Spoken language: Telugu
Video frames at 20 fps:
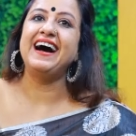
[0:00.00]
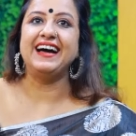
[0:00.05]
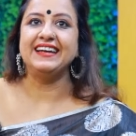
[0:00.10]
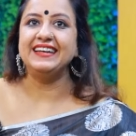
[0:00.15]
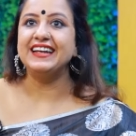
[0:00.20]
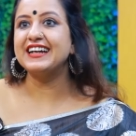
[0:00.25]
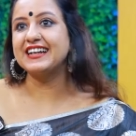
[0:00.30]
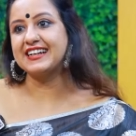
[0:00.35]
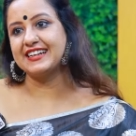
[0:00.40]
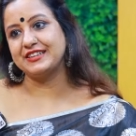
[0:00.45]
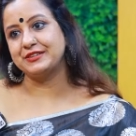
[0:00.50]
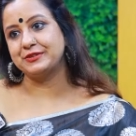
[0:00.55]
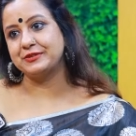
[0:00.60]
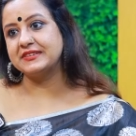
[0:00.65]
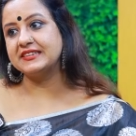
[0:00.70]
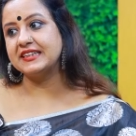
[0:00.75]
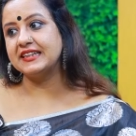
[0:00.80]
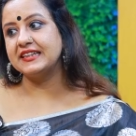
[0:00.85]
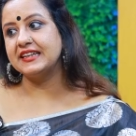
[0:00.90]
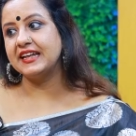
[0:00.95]
అలా కాదు
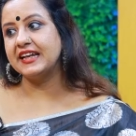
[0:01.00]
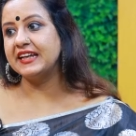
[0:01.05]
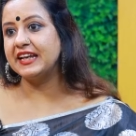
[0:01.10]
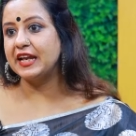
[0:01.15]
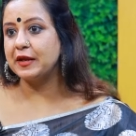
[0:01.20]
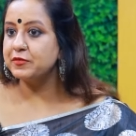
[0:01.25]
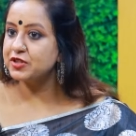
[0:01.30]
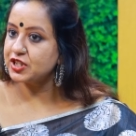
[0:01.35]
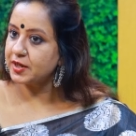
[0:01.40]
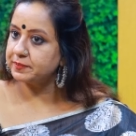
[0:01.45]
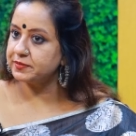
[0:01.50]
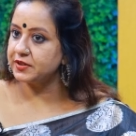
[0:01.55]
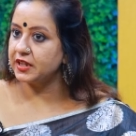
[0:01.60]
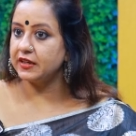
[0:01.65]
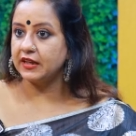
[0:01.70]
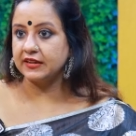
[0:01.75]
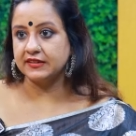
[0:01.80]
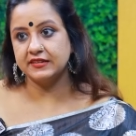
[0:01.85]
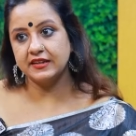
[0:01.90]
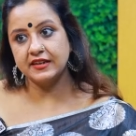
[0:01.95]
సి నేనేం
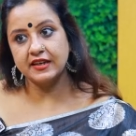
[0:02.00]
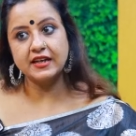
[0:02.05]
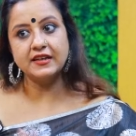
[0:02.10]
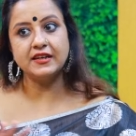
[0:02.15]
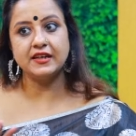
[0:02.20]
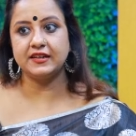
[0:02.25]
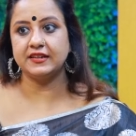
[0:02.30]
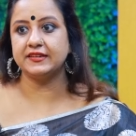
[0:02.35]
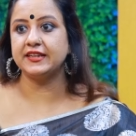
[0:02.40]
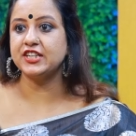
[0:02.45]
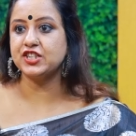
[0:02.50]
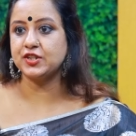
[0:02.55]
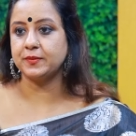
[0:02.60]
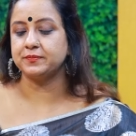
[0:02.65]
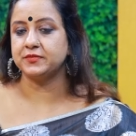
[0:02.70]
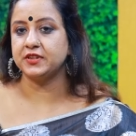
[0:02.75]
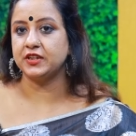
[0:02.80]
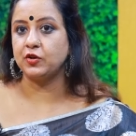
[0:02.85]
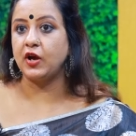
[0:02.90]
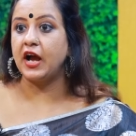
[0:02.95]
చెప్తాను అందరికి నేను ఇదే
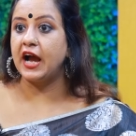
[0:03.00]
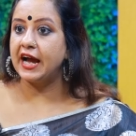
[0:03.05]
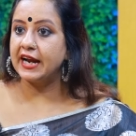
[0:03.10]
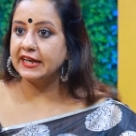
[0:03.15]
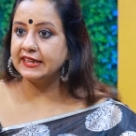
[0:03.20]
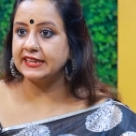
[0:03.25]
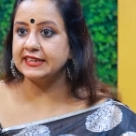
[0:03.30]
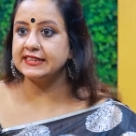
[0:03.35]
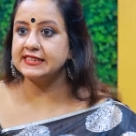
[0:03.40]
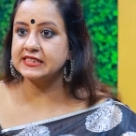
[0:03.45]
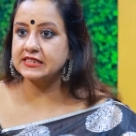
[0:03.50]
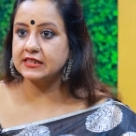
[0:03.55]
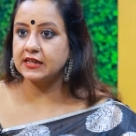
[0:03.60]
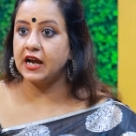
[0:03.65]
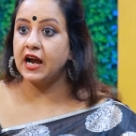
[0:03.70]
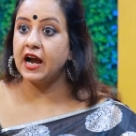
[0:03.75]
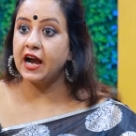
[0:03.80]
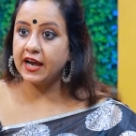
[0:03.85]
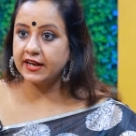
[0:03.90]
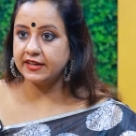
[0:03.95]
చెప్తాను ఆర్టిస్ట్
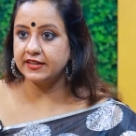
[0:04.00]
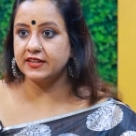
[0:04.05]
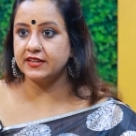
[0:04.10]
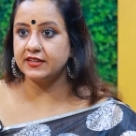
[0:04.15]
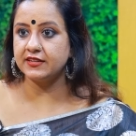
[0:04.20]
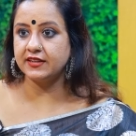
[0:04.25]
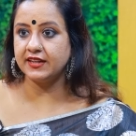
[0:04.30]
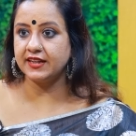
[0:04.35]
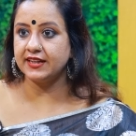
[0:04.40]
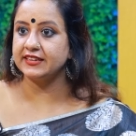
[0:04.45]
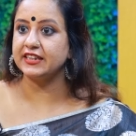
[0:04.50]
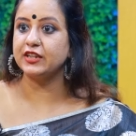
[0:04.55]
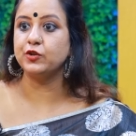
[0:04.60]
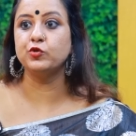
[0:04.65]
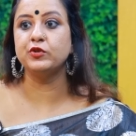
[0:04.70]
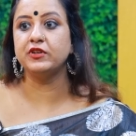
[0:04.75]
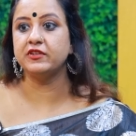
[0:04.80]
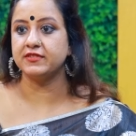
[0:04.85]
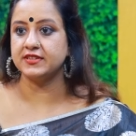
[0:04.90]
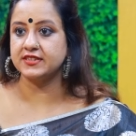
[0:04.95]
ఆర్ట్ అంటే అది
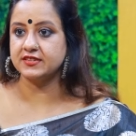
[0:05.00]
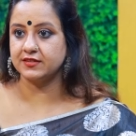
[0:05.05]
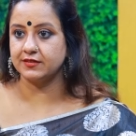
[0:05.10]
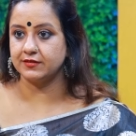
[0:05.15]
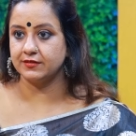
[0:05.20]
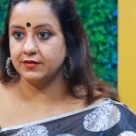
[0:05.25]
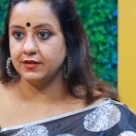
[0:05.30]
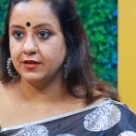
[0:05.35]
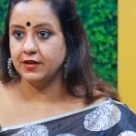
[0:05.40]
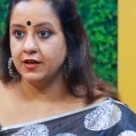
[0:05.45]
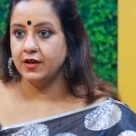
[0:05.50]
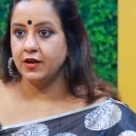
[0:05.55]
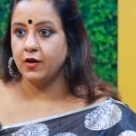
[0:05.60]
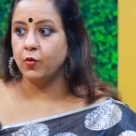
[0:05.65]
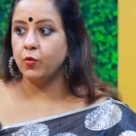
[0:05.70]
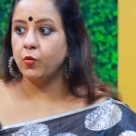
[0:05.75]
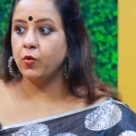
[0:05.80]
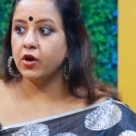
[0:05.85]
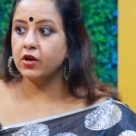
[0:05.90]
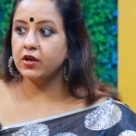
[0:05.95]
యూనివర్సల్
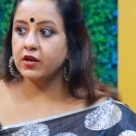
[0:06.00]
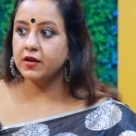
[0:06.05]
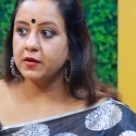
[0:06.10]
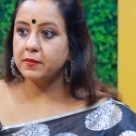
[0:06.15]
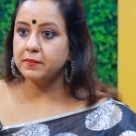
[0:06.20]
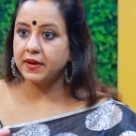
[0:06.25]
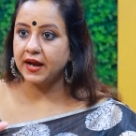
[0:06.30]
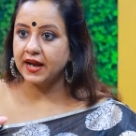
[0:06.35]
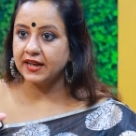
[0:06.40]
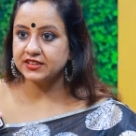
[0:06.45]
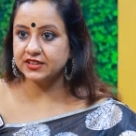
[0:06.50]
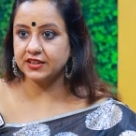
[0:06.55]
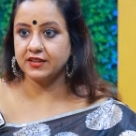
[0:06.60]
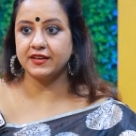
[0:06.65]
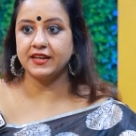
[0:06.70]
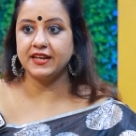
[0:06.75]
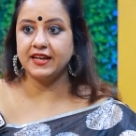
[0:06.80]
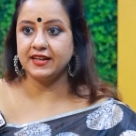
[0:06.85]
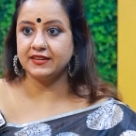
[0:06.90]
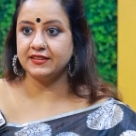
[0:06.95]
ఒక్క
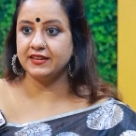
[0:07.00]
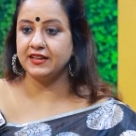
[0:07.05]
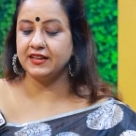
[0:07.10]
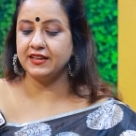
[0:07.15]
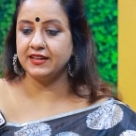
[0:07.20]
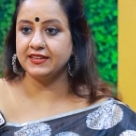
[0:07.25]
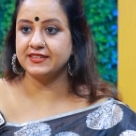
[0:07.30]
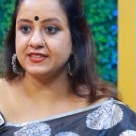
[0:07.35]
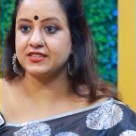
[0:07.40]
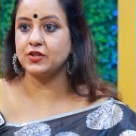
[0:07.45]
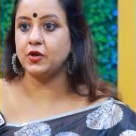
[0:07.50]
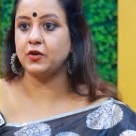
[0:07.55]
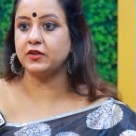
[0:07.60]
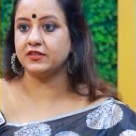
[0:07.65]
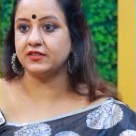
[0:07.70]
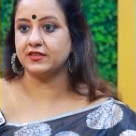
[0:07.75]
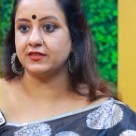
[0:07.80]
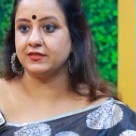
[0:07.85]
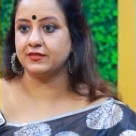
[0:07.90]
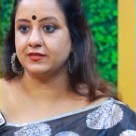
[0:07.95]
భాషకి అది ఇట్స్
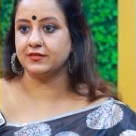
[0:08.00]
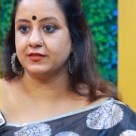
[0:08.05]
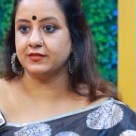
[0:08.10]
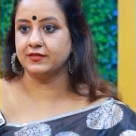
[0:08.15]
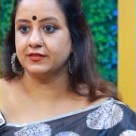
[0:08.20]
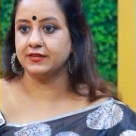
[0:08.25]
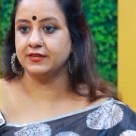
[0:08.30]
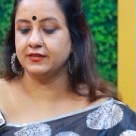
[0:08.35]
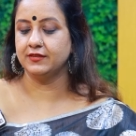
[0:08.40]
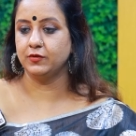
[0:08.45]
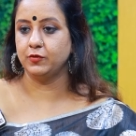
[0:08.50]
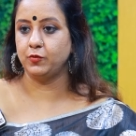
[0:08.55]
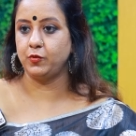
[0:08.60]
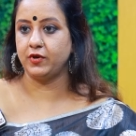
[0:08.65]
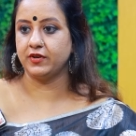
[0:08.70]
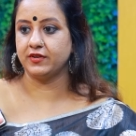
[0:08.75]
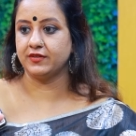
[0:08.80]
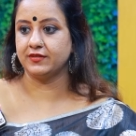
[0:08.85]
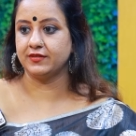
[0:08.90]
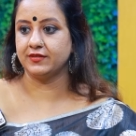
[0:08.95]
నాట్
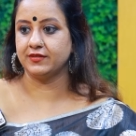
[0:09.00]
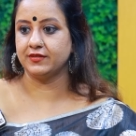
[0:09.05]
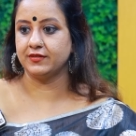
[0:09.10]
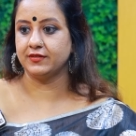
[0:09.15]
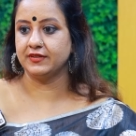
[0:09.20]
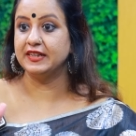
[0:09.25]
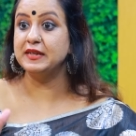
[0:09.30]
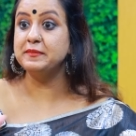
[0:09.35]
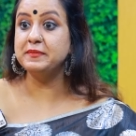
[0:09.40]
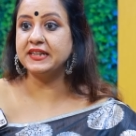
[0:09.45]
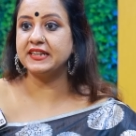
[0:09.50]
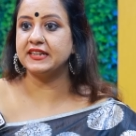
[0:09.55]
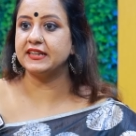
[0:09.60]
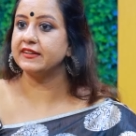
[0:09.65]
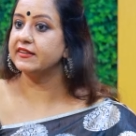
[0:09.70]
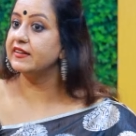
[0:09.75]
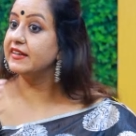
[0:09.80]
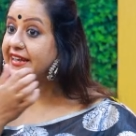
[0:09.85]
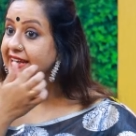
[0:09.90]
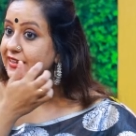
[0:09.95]
వాట్ లిమిట్
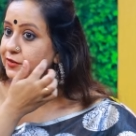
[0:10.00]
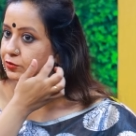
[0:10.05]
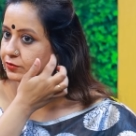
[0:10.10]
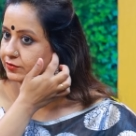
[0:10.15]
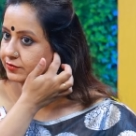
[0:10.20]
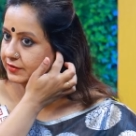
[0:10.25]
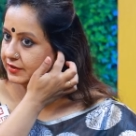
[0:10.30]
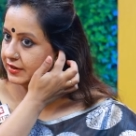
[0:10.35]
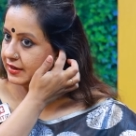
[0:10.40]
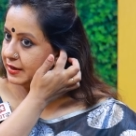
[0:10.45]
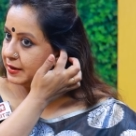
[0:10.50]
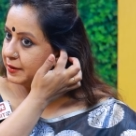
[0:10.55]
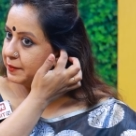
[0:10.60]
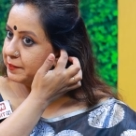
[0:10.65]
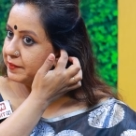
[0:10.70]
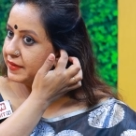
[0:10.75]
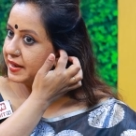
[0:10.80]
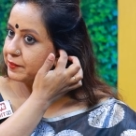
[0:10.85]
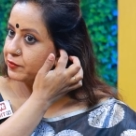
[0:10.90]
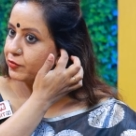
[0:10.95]
లేదు
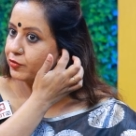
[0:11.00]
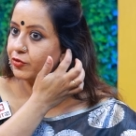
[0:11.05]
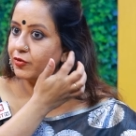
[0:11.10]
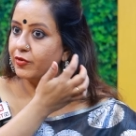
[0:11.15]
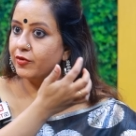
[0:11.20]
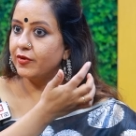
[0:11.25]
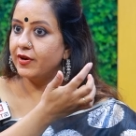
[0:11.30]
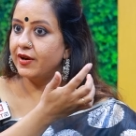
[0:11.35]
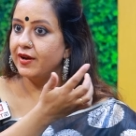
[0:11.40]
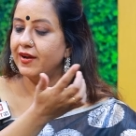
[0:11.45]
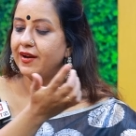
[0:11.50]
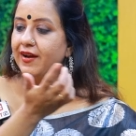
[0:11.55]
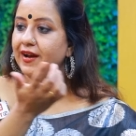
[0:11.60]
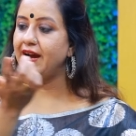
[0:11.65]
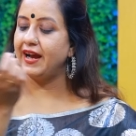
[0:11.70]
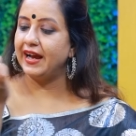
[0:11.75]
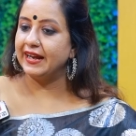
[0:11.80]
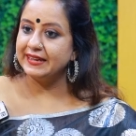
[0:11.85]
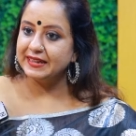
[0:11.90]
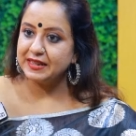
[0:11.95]
మేము
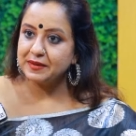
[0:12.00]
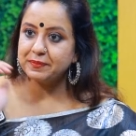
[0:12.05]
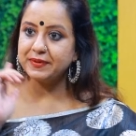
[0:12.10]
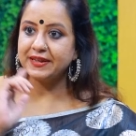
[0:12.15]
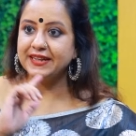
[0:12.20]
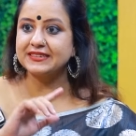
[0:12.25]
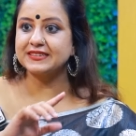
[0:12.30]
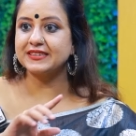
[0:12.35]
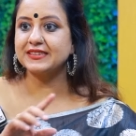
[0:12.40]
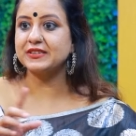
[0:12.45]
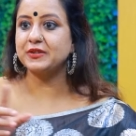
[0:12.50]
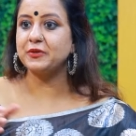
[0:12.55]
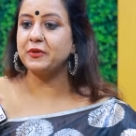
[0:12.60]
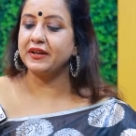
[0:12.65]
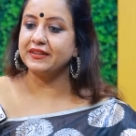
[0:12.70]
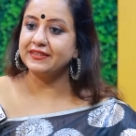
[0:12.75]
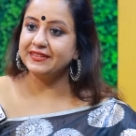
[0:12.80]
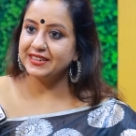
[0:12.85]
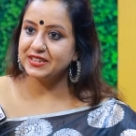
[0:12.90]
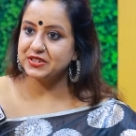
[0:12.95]
అన్ని ప్లేసెస్ లో
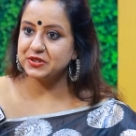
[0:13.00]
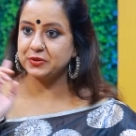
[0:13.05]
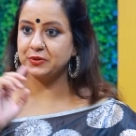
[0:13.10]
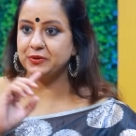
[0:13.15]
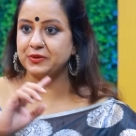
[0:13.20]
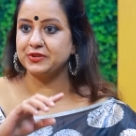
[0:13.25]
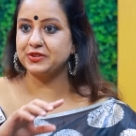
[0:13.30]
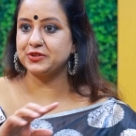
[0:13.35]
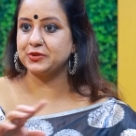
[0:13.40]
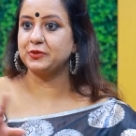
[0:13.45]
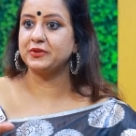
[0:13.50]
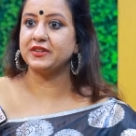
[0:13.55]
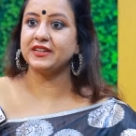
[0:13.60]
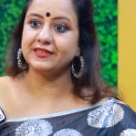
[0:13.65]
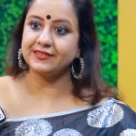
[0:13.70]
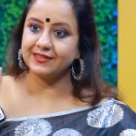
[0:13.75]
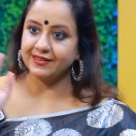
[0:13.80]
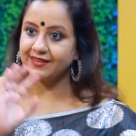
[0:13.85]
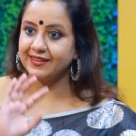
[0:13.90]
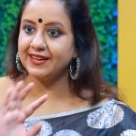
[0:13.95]
అన్ని చో చోట
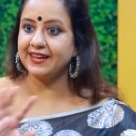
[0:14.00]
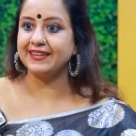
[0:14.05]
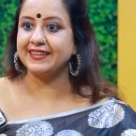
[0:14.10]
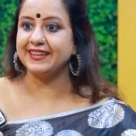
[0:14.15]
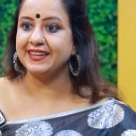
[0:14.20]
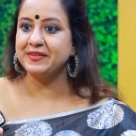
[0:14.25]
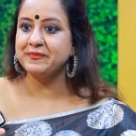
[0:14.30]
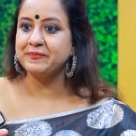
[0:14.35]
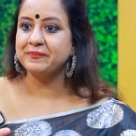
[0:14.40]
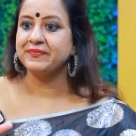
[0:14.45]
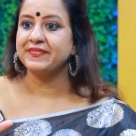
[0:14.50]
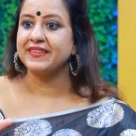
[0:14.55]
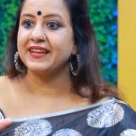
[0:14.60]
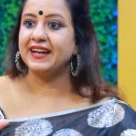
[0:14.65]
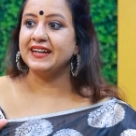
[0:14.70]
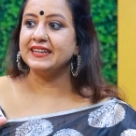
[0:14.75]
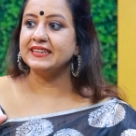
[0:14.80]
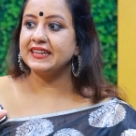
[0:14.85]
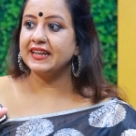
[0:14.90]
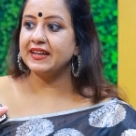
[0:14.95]
తిరగాలి
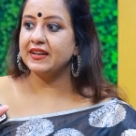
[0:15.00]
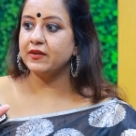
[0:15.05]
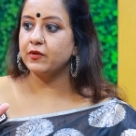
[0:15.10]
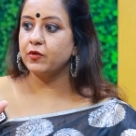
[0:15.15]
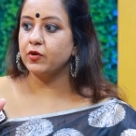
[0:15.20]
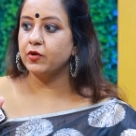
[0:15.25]
అంటే